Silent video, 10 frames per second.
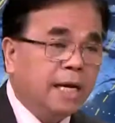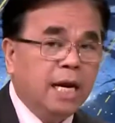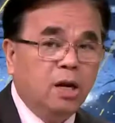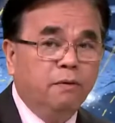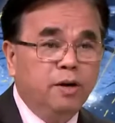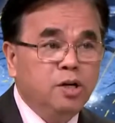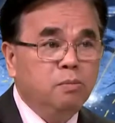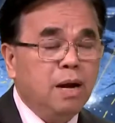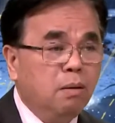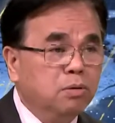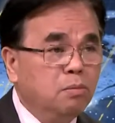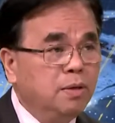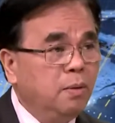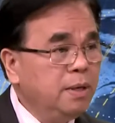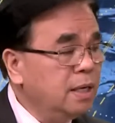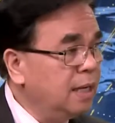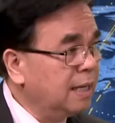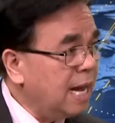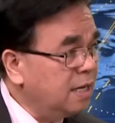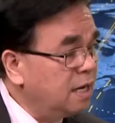Kỳ đối với Trung Cộng cũng giống như là
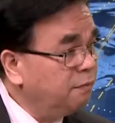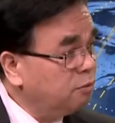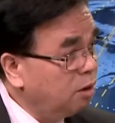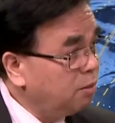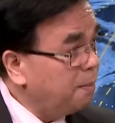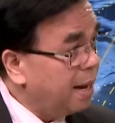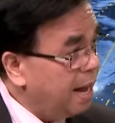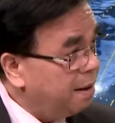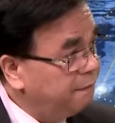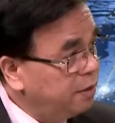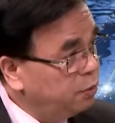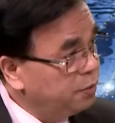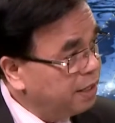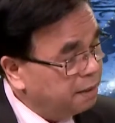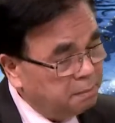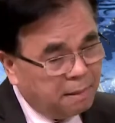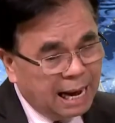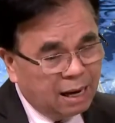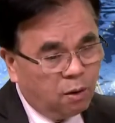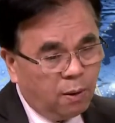các nước ở vùng Đông Nam Á ví à. dụ Nhật
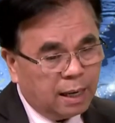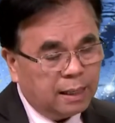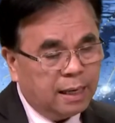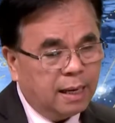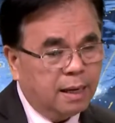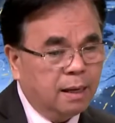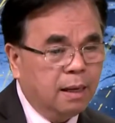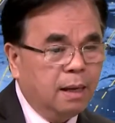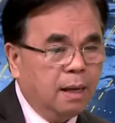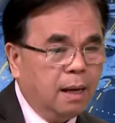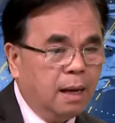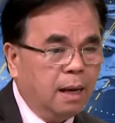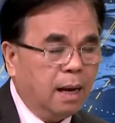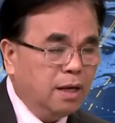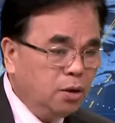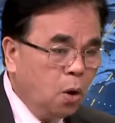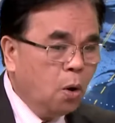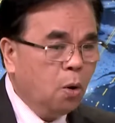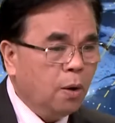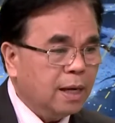Bản hoặc là uh, Ấn
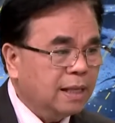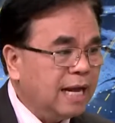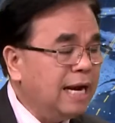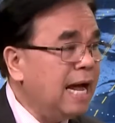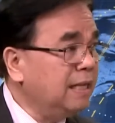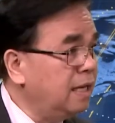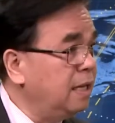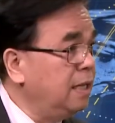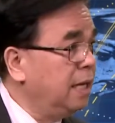Độ hoặc là Thái Lan thế này thế